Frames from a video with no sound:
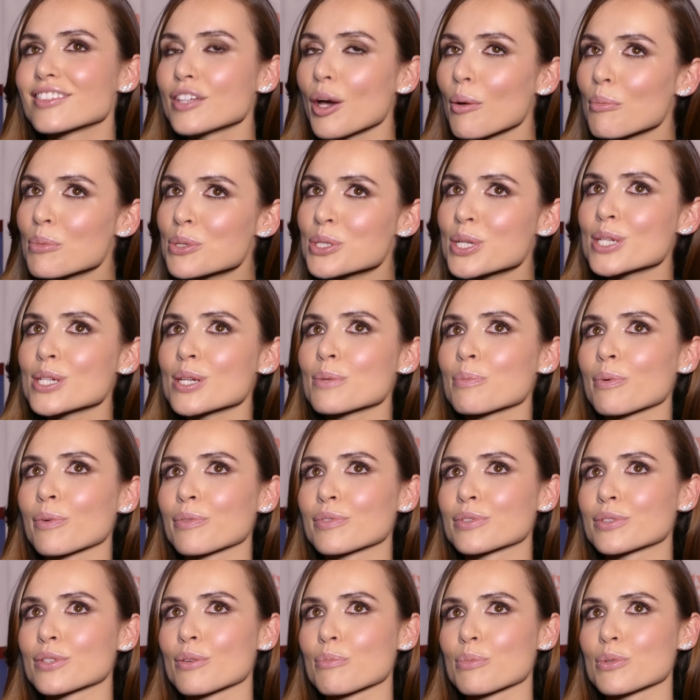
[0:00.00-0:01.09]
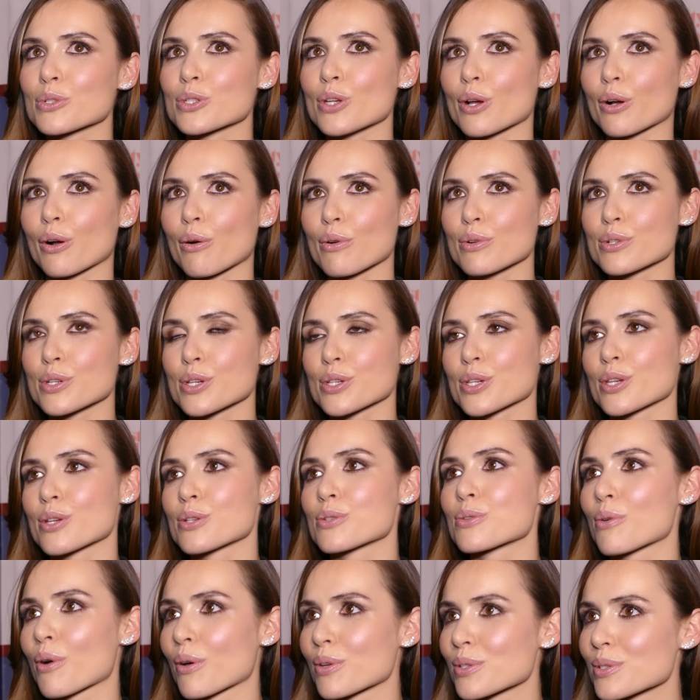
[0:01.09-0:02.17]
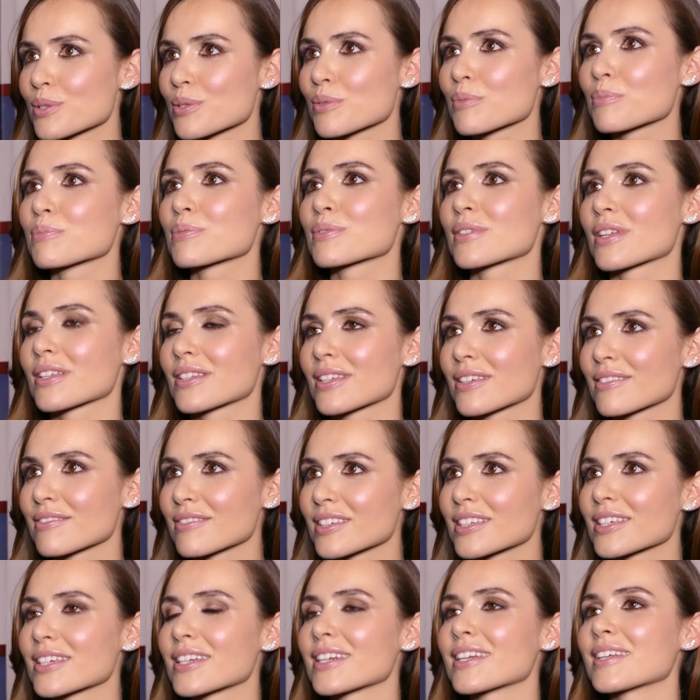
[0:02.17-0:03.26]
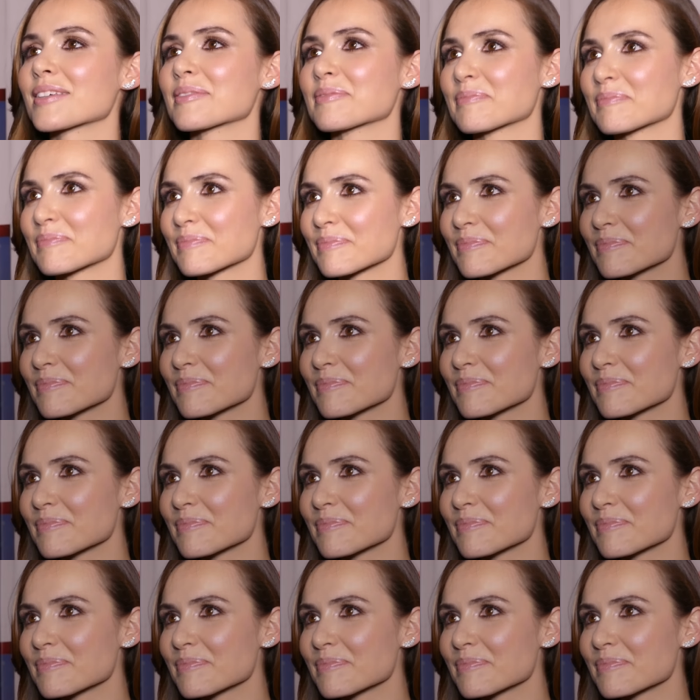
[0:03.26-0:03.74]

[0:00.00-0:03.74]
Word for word: No myślę, że powinno być około 10 osób na tej Wigilii.